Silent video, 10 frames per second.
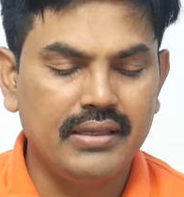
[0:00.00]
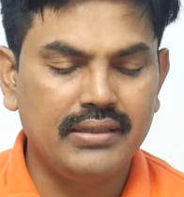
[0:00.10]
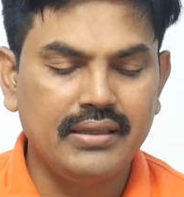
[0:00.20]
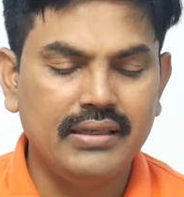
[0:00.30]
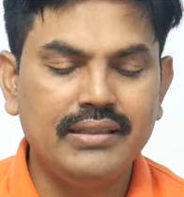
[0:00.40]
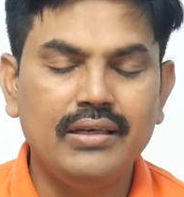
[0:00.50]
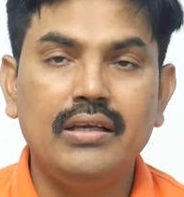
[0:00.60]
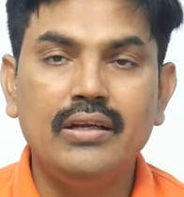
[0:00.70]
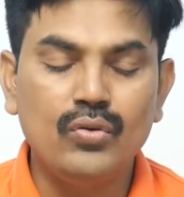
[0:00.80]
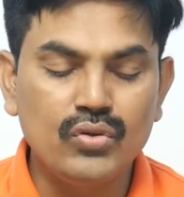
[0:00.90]
ఇది ఇది
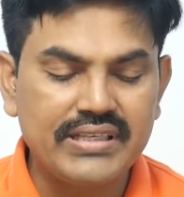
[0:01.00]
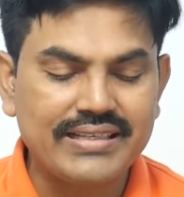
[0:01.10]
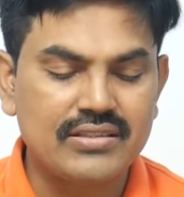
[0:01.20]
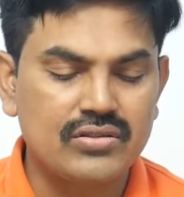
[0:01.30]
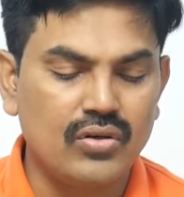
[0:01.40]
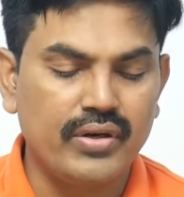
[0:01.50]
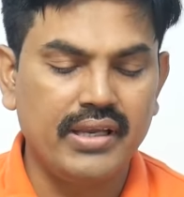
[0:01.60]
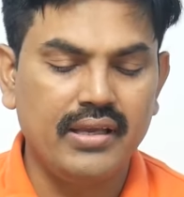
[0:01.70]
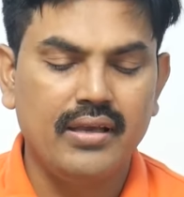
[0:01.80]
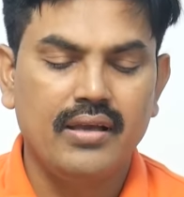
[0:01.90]
ఈ టూ
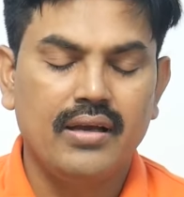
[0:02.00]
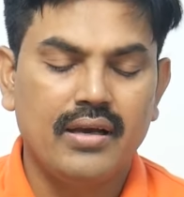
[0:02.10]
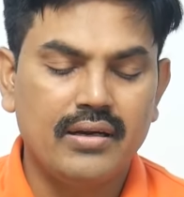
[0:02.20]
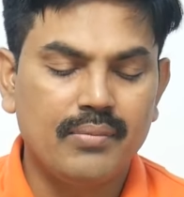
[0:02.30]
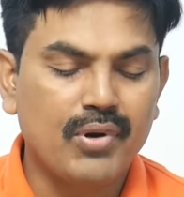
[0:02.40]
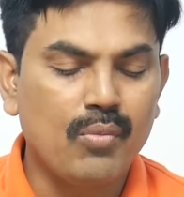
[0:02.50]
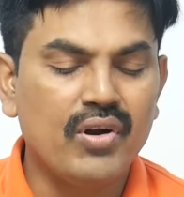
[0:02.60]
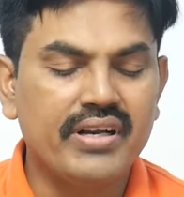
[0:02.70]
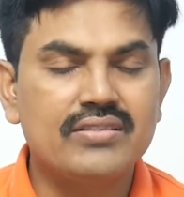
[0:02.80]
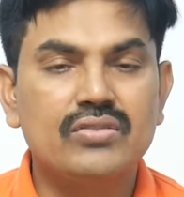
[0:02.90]
సెక్షన్స్లోనే అండ్
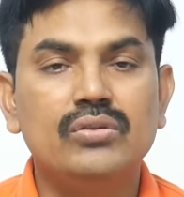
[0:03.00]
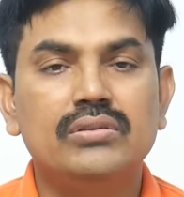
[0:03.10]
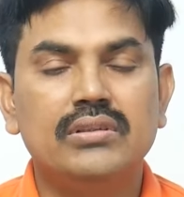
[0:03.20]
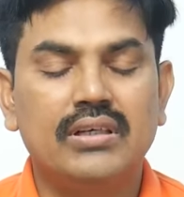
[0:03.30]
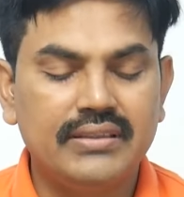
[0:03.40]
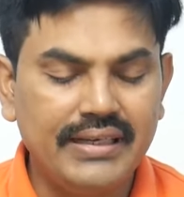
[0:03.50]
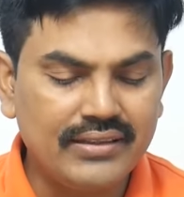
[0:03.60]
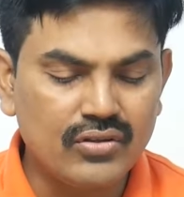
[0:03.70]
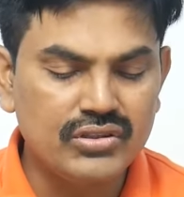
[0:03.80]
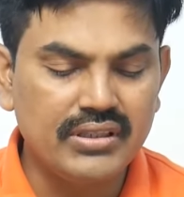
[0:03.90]
ప్రమోటర్స్ త్రీ
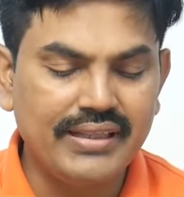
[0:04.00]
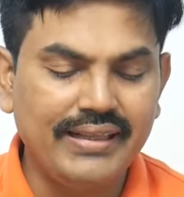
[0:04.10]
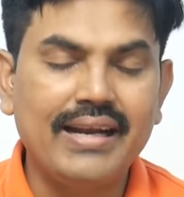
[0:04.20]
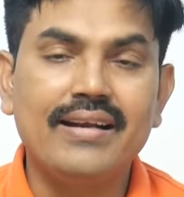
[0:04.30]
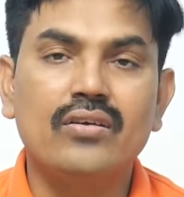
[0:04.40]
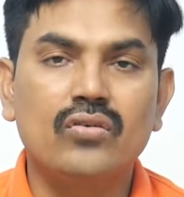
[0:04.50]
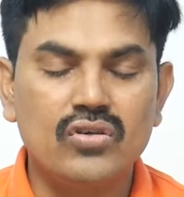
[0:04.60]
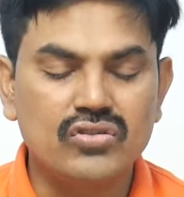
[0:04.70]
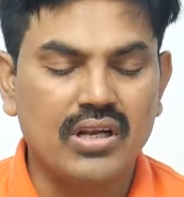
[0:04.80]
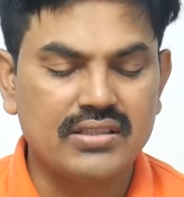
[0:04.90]
థౌజండ్ త్రీ హండ్రెడ్
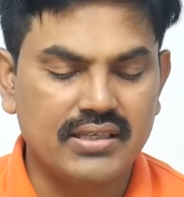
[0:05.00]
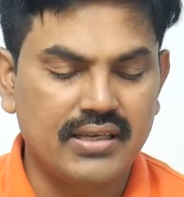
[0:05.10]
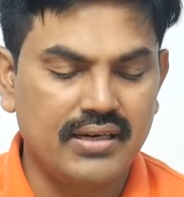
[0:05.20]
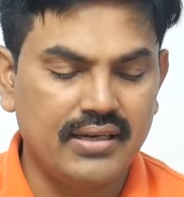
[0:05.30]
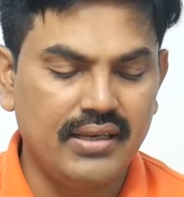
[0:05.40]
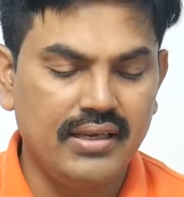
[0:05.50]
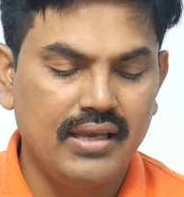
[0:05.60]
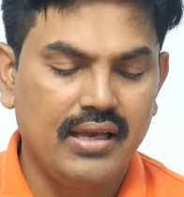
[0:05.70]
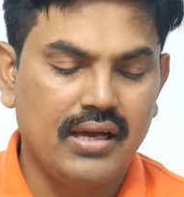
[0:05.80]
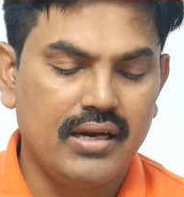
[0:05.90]
క్రోర్స్ లాస్ అయ్యారండి
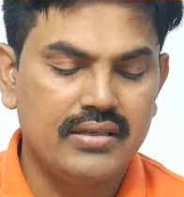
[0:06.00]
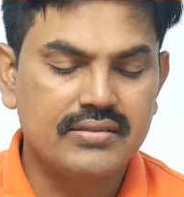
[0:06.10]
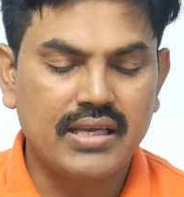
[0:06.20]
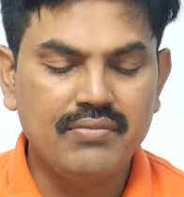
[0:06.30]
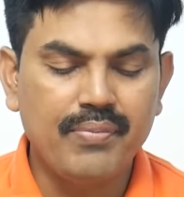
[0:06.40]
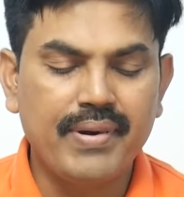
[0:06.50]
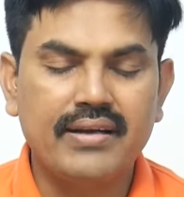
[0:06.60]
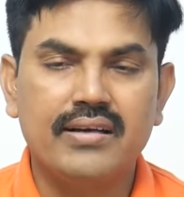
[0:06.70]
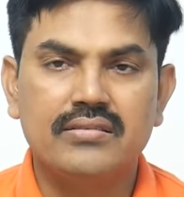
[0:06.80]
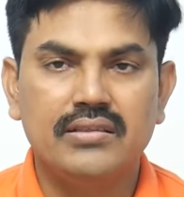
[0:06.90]
అంటే సైఫ్
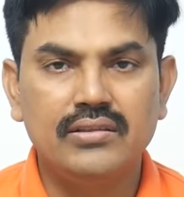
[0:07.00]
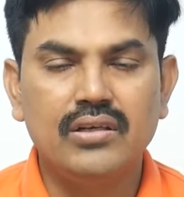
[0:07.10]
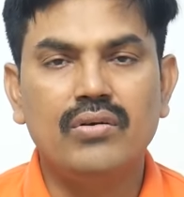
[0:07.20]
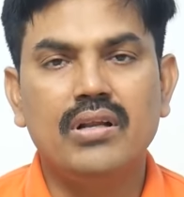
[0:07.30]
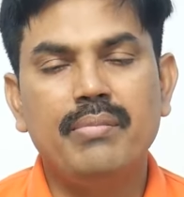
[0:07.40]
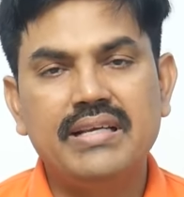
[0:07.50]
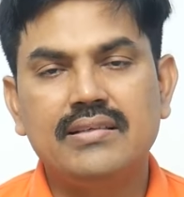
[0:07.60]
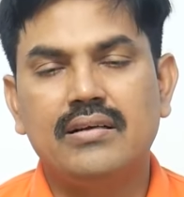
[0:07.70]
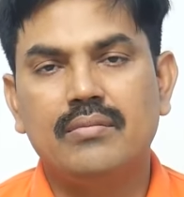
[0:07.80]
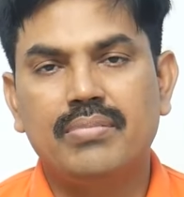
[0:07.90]
పార్ట్నర్స్ ఇందులో ఉన్న
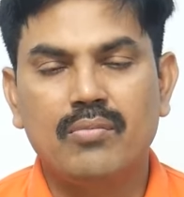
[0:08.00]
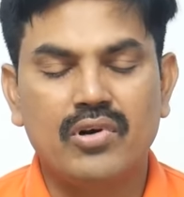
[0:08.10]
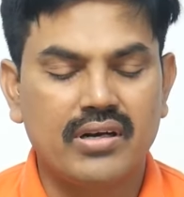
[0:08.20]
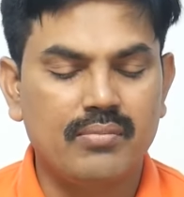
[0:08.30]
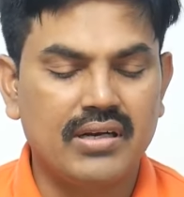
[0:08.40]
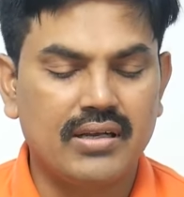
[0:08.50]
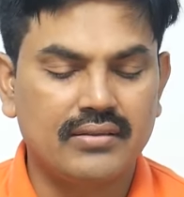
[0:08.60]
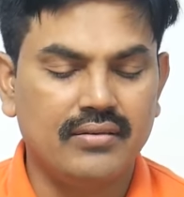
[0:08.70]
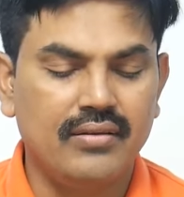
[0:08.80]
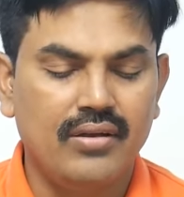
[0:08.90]
మేజర్ ప్రమోటర్ అనమాట
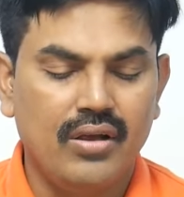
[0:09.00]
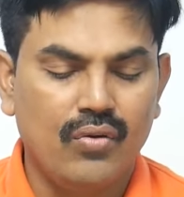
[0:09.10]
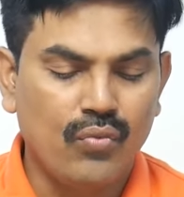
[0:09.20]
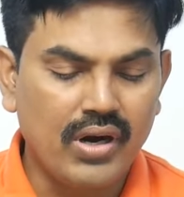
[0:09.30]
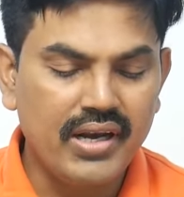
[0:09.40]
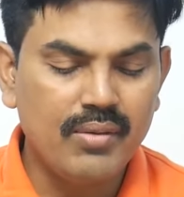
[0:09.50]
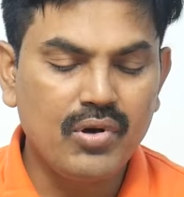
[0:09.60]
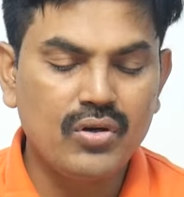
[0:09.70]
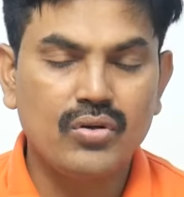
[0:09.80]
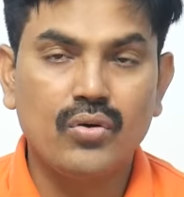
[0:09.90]
అతను వాళ్ళేమో